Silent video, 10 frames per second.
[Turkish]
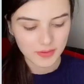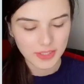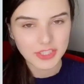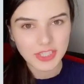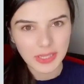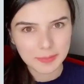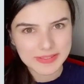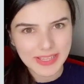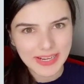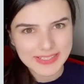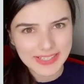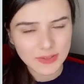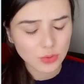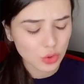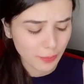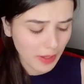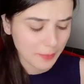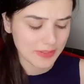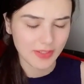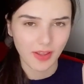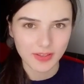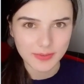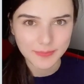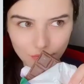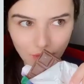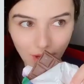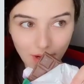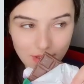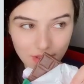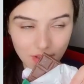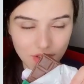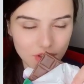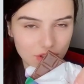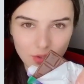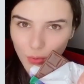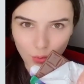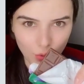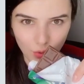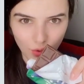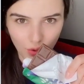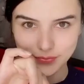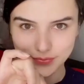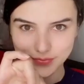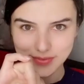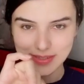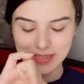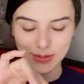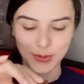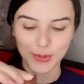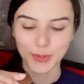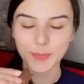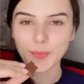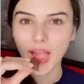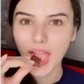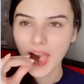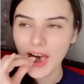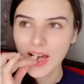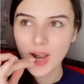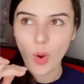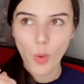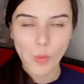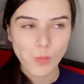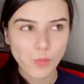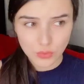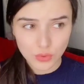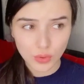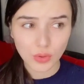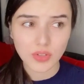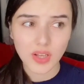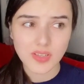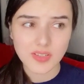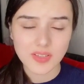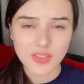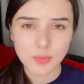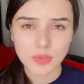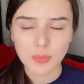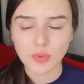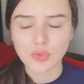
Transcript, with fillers: İnşallah bitter değildir çünkü bakmadan aldım. Gerçekten aşırı yoğun kokuyor. Deniyorum. Çikolata hastasıyımdır ama